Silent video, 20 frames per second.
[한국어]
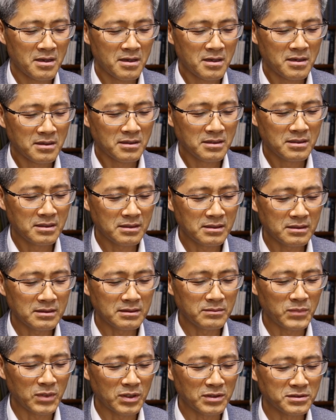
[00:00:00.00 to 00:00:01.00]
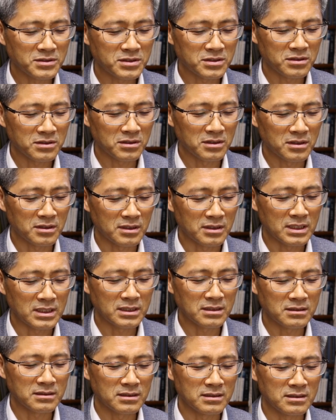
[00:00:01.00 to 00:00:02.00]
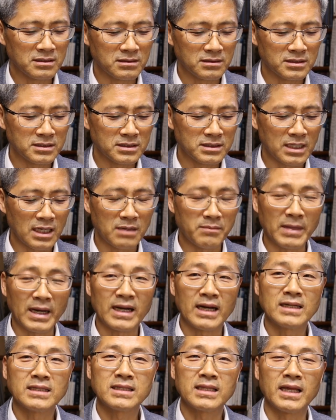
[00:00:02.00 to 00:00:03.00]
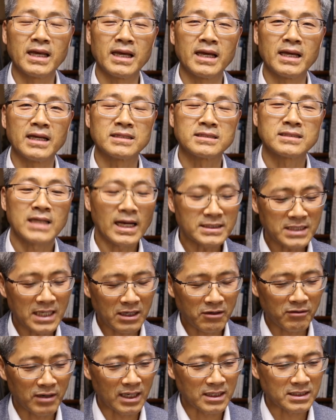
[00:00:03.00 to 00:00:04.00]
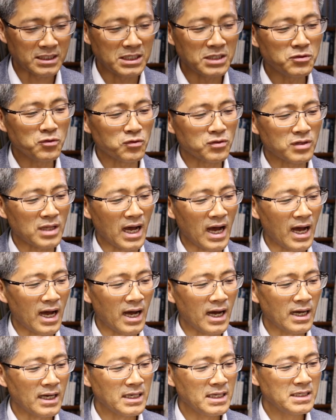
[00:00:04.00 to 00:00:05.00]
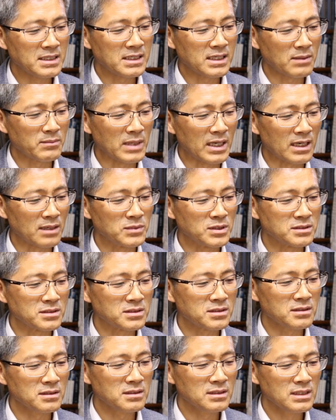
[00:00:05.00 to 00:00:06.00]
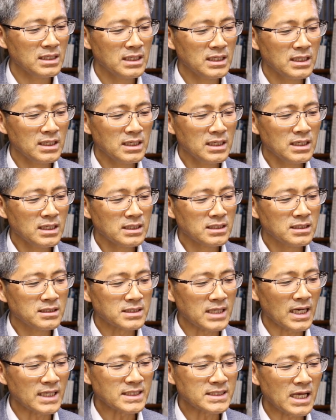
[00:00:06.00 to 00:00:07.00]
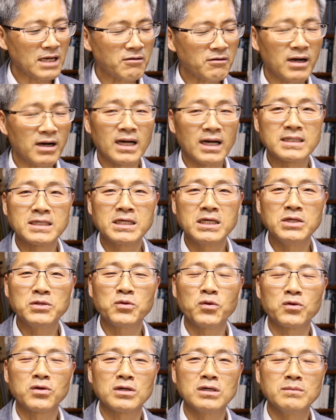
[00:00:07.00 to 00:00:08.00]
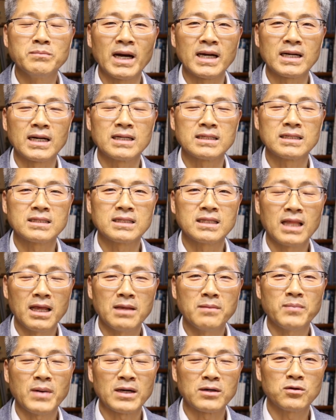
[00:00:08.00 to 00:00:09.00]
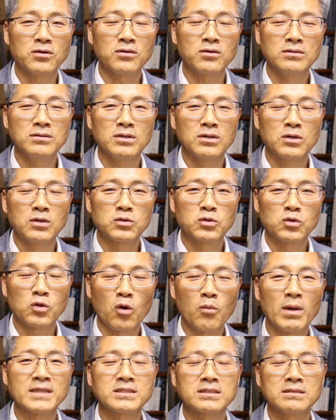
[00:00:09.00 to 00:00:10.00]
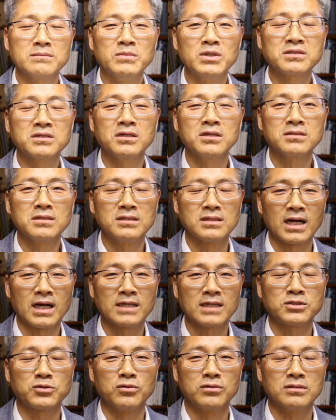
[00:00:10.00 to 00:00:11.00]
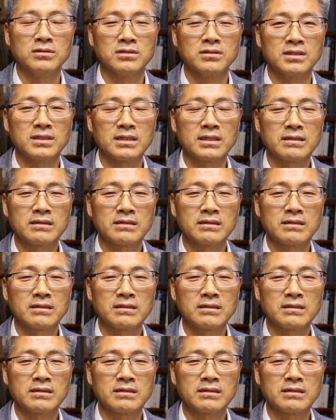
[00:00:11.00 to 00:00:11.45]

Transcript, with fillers: 그러면서 이거를 이제 말할 때 사색과 기도다. 이렇게 말하면서 그 사색과 기도를 말할 때 바로 토마스 머튼을 가져오는 거예요.